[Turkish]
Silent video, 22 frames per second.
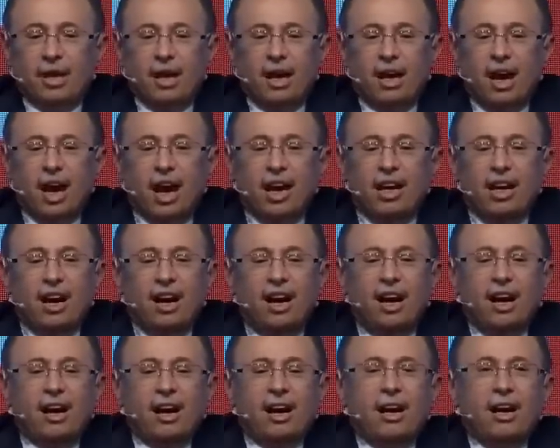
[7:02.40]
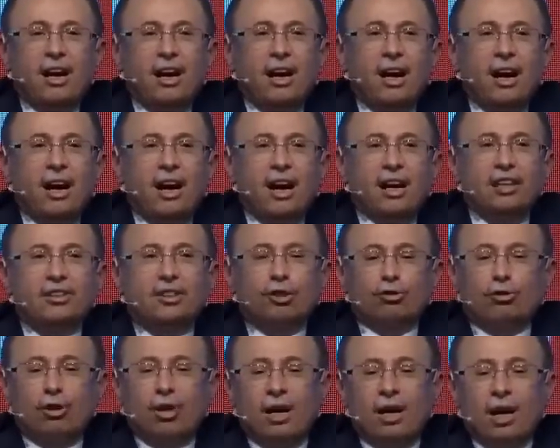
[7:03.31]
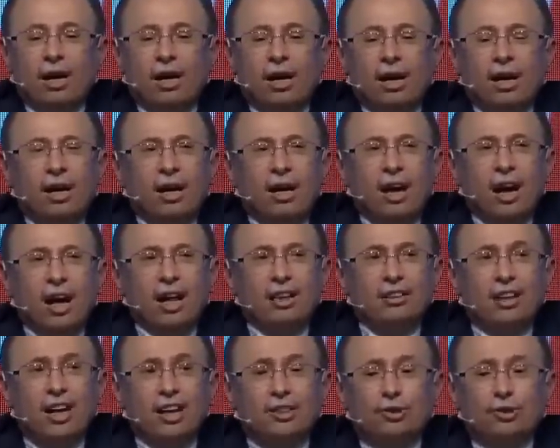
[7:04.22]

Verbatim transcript: Hala alçık, halka